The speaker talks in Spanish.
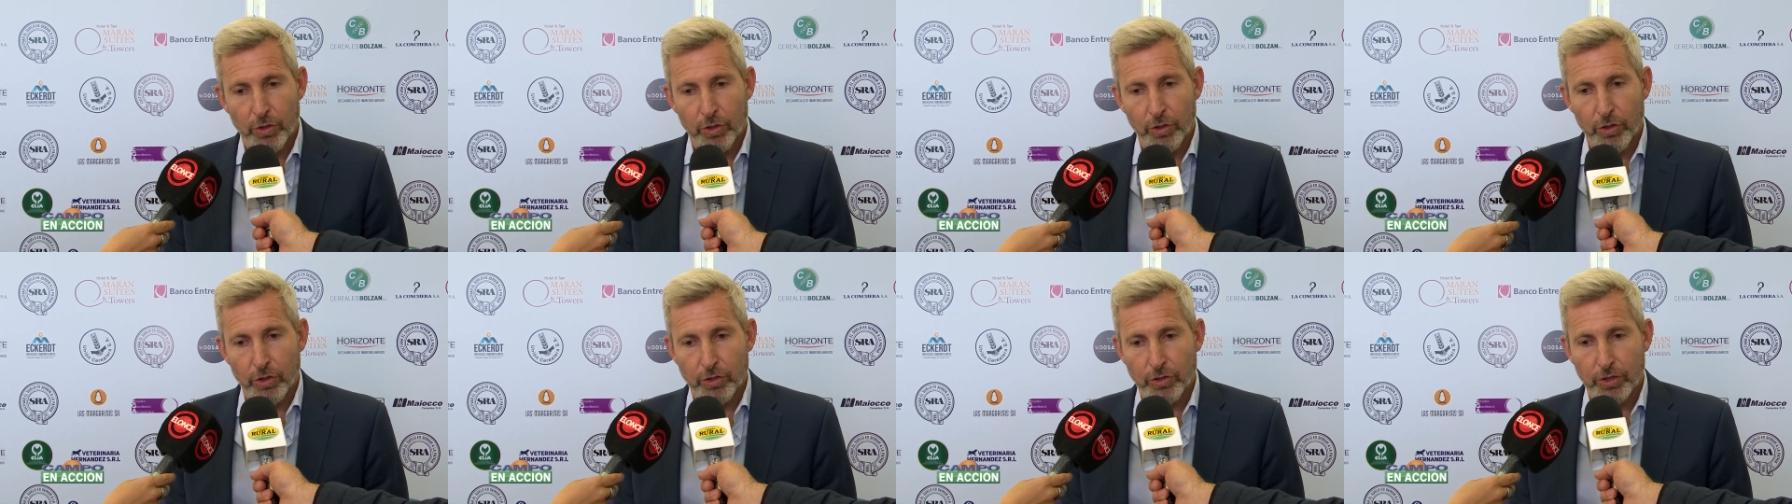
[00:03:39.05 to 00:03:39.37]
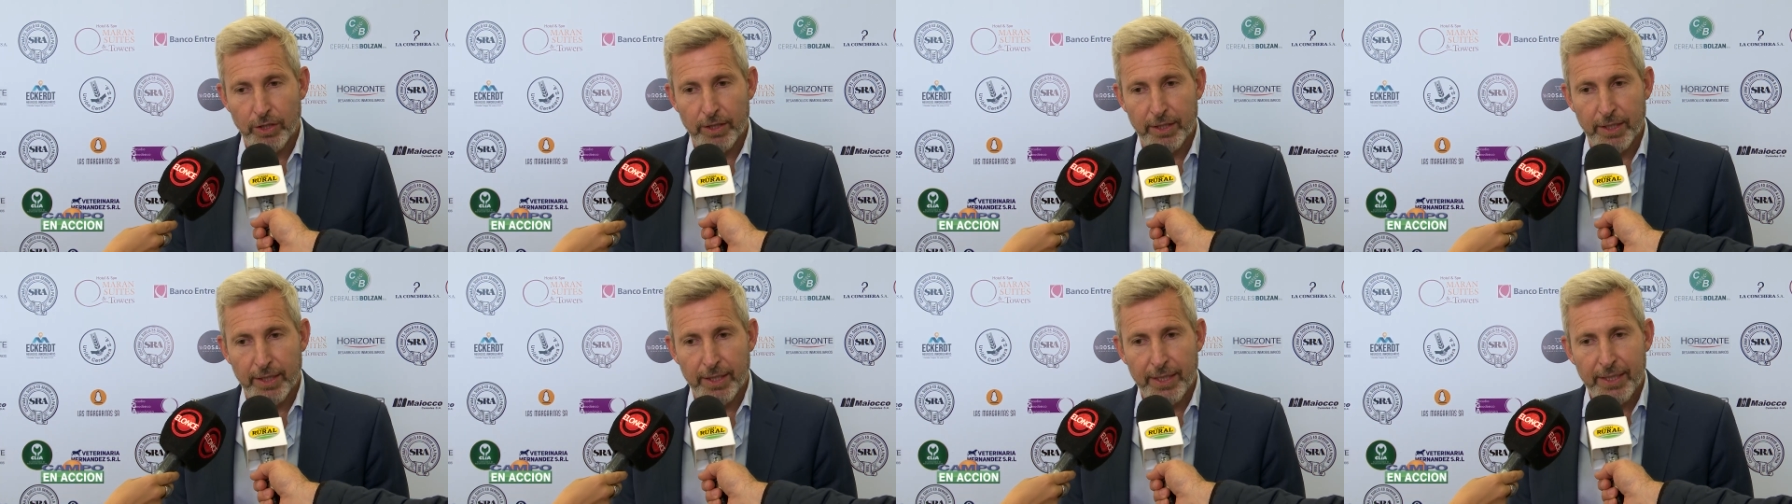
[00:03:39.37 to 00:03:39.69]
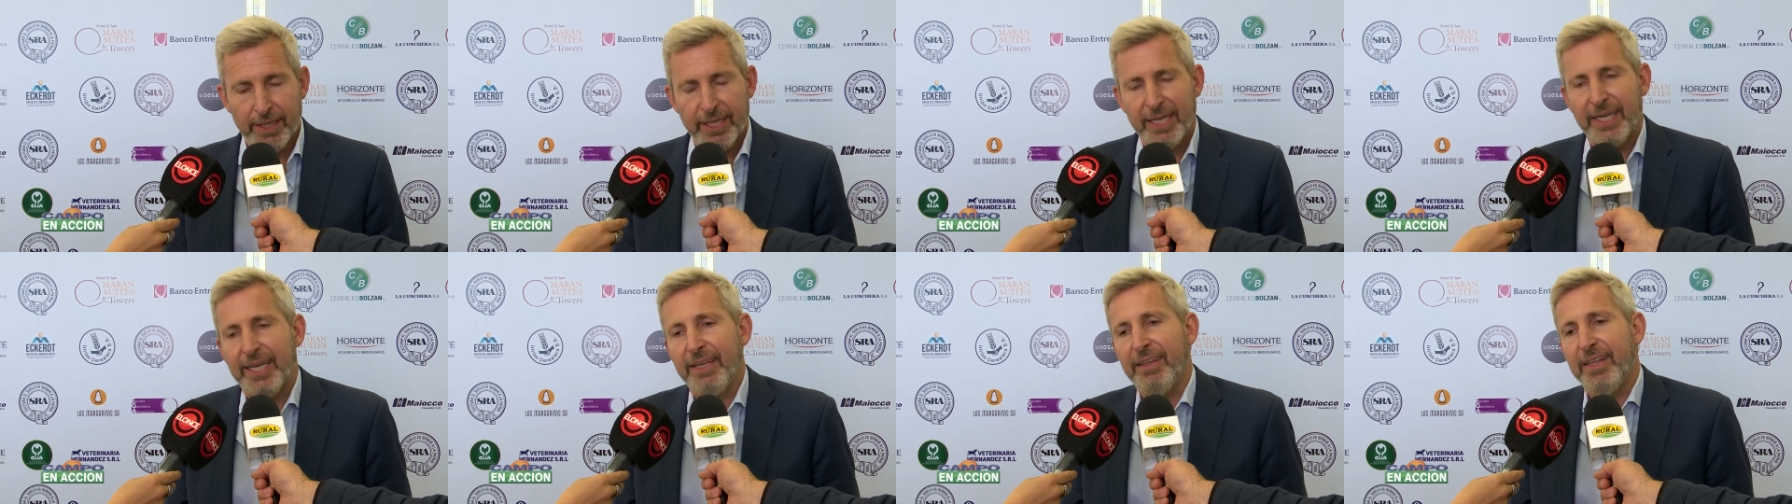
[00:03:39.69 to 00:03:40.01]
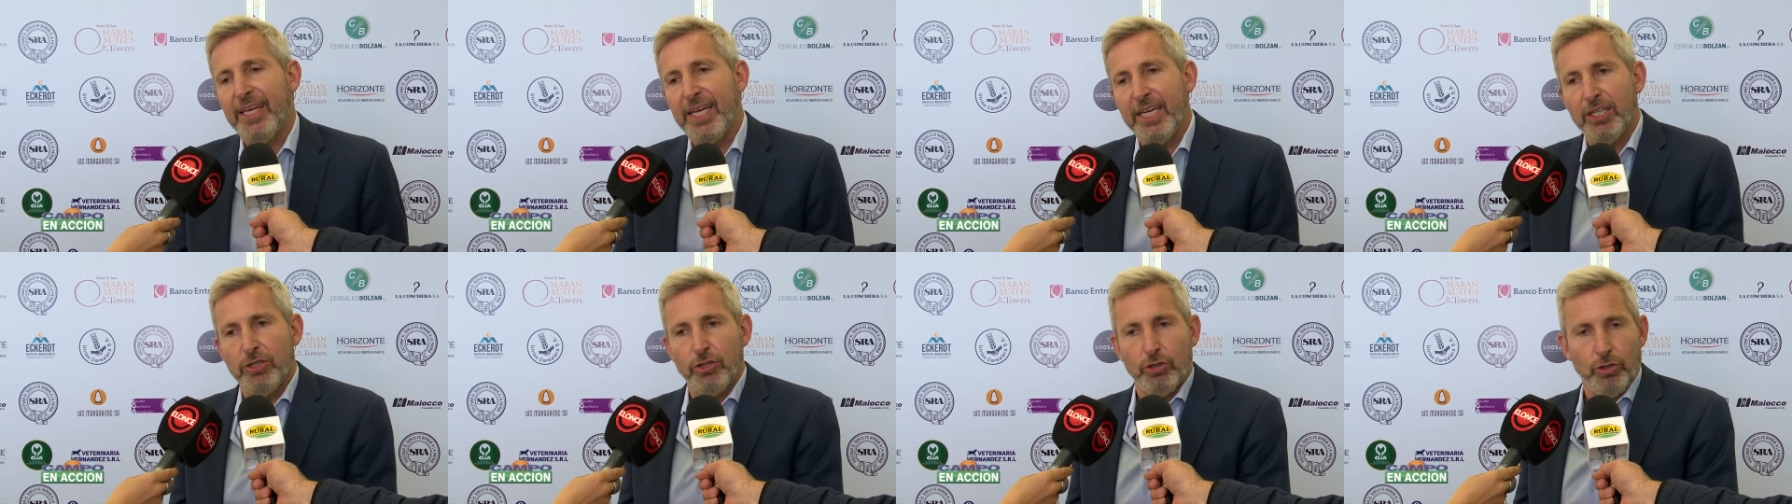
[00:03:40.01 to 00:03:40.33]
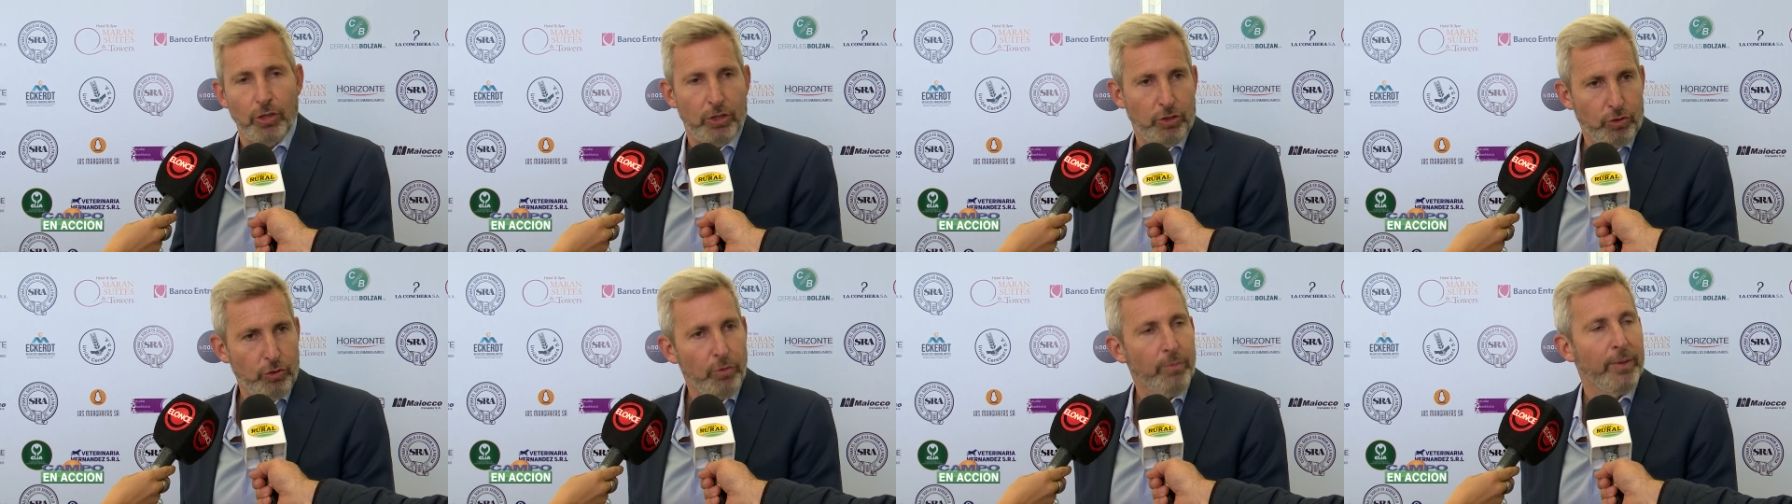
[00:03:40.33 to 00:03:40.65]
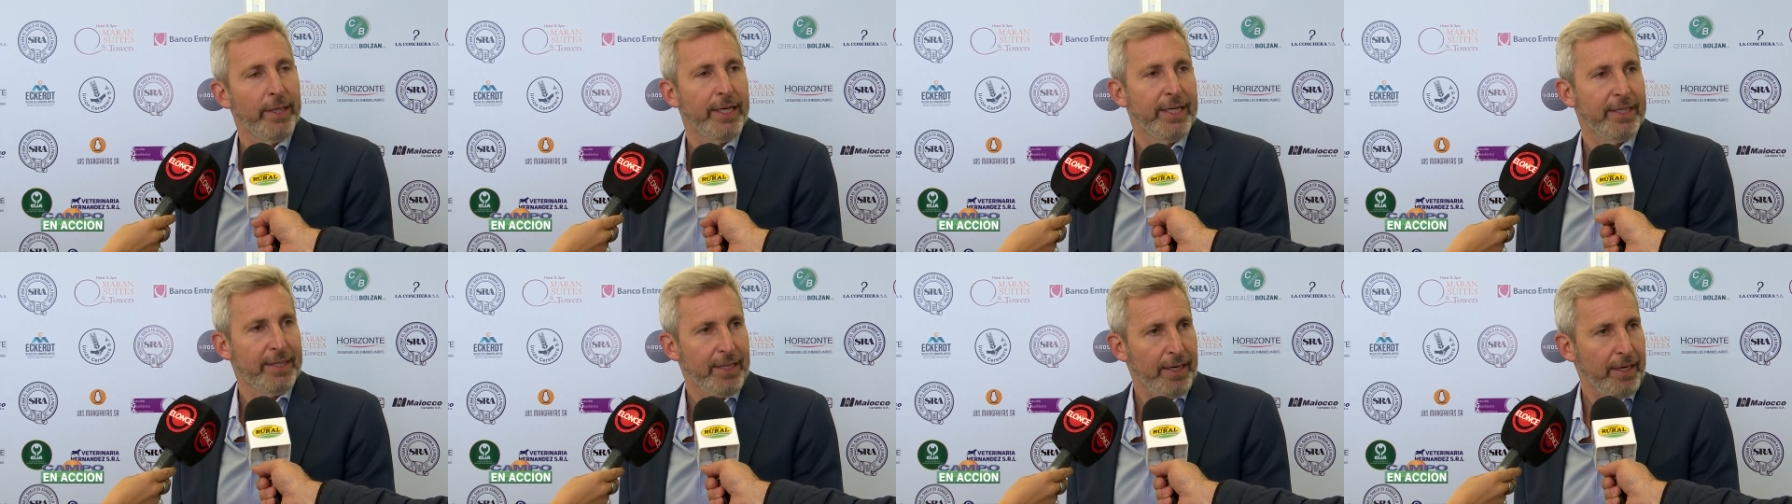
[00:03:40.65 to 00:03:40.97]
con los intendentes que de hecho
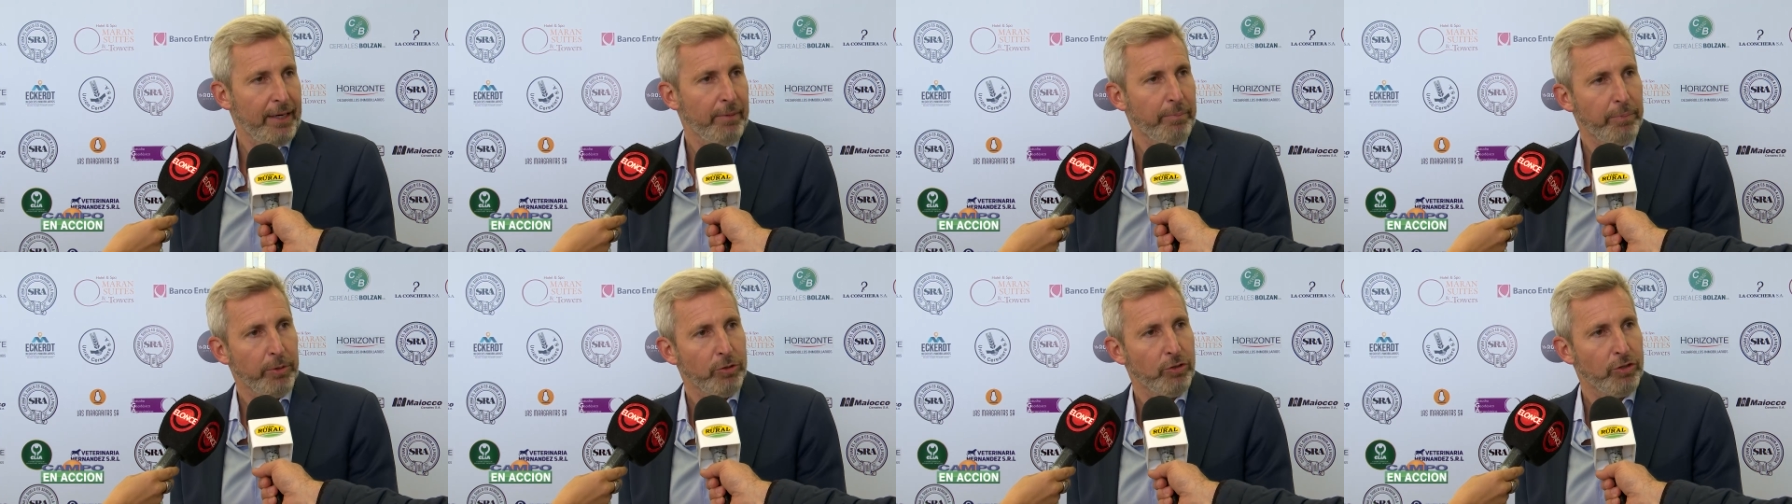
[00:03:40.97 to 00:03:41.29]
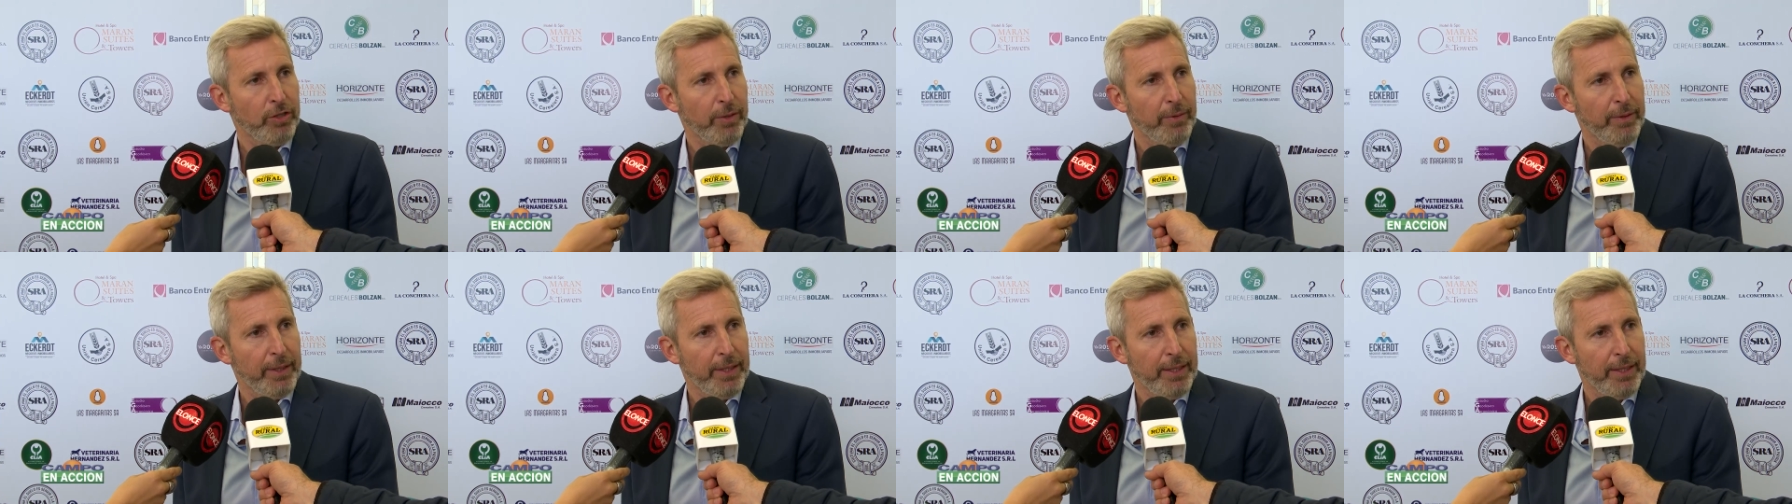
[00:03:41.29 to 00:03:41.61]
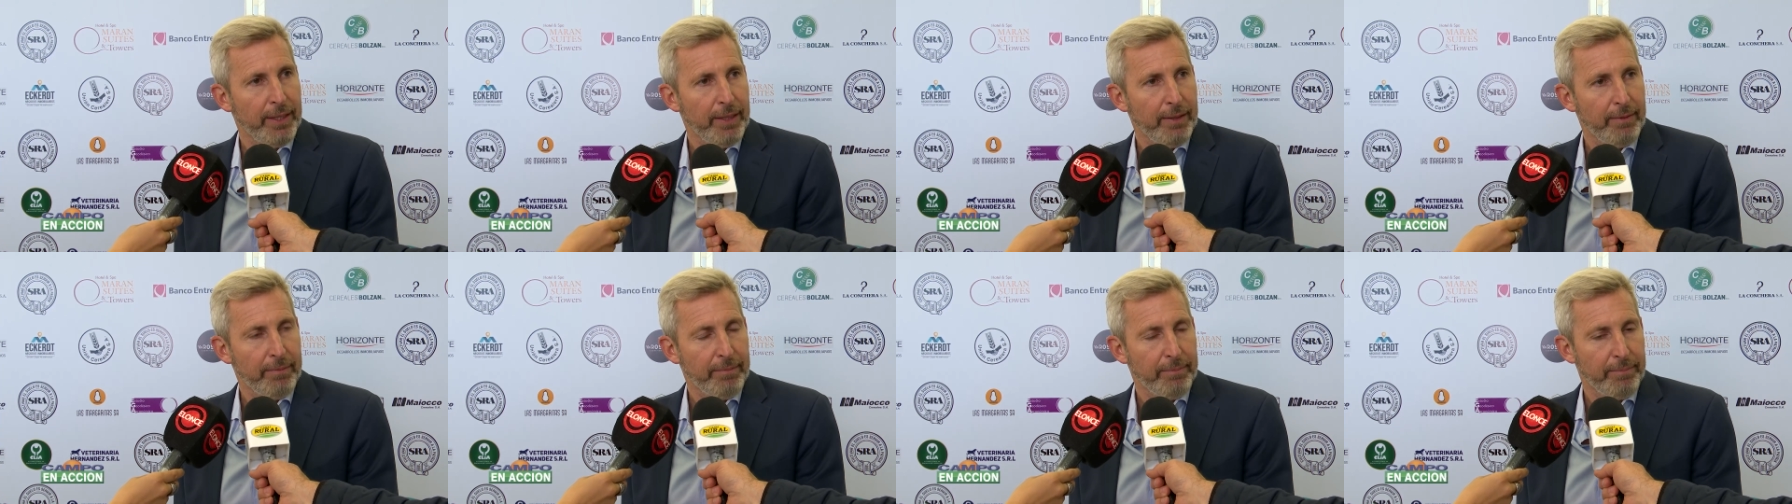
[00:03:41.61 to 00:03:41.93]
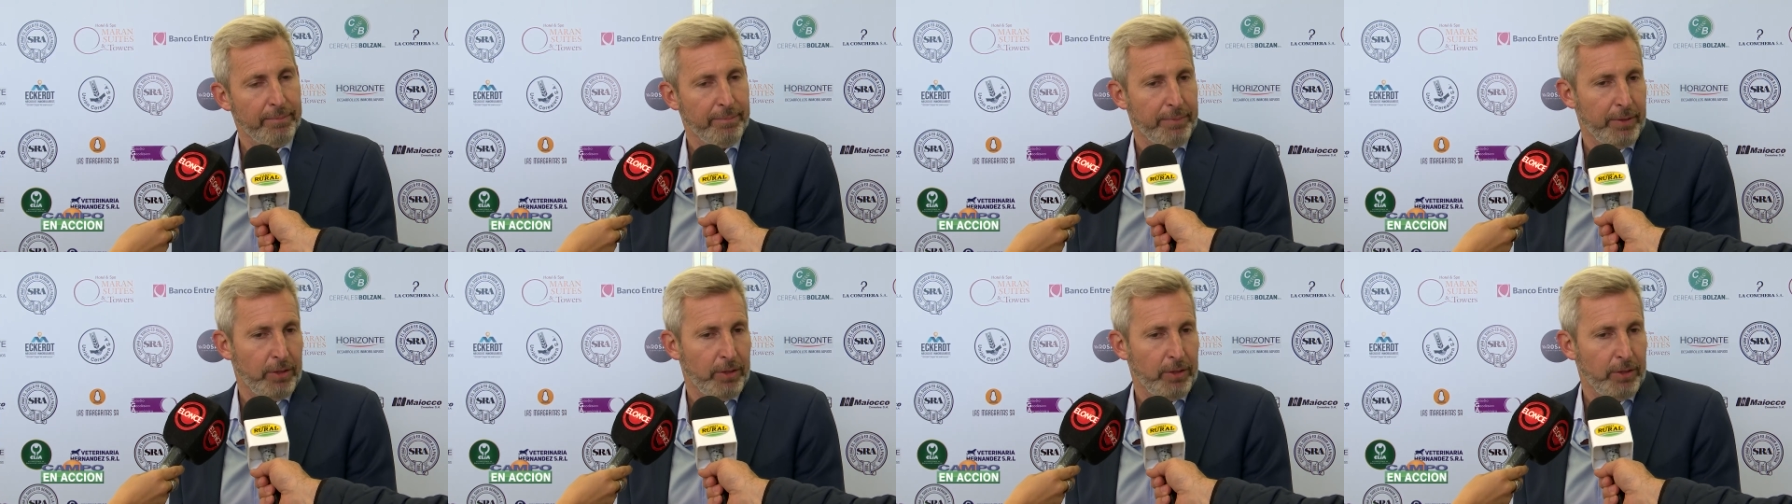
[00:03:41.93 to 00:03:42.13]
asumen esta responsabilidad,